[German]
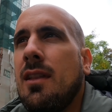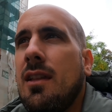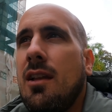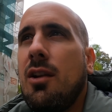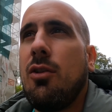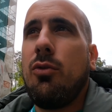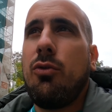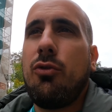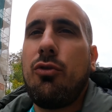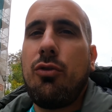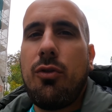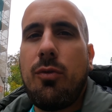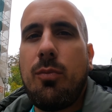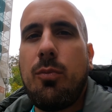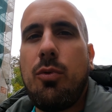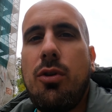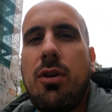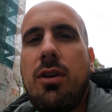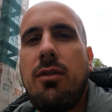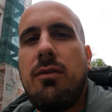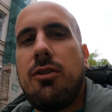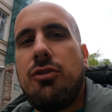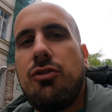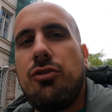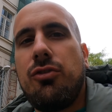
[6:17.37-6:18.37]
Der
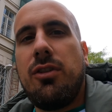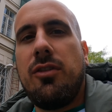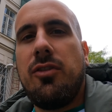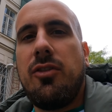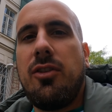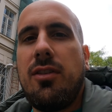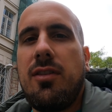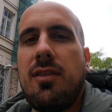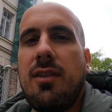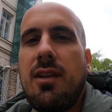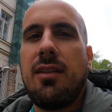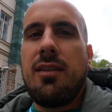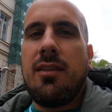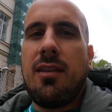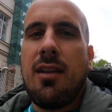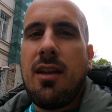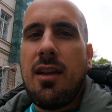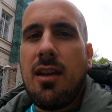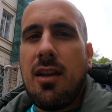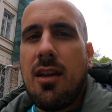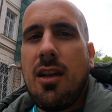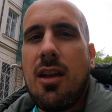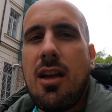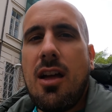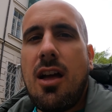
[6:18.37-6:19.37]
Luftschutzbunker war schon interessant,
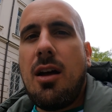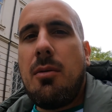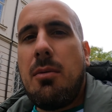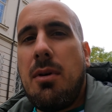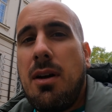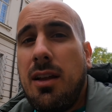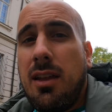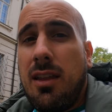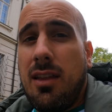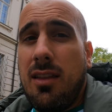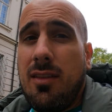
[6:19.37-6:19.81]
aber